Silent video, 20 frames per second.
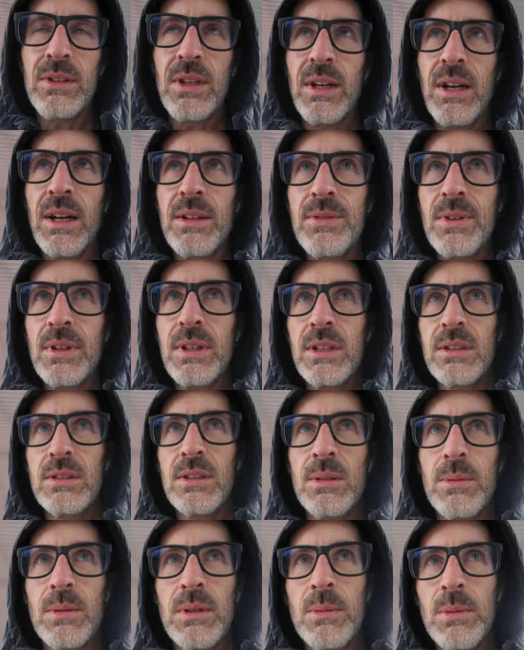der Einfachheit
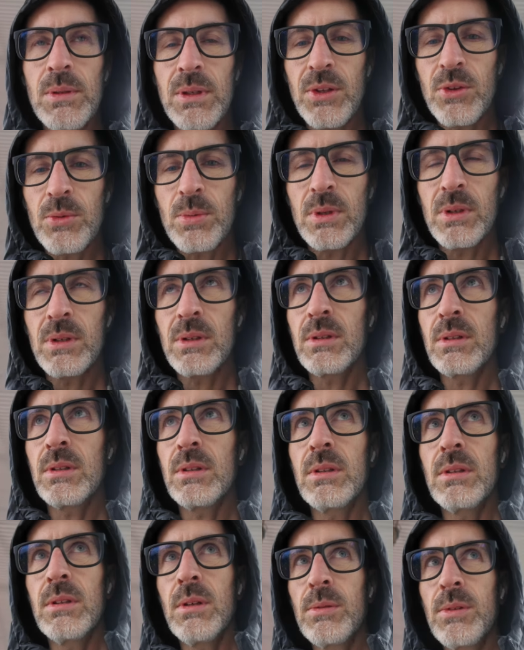halber habe ich jetzt mal
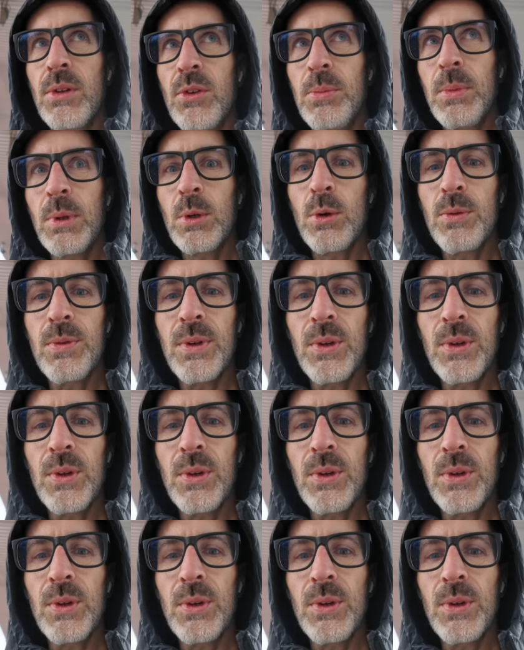äh, auf das Mikro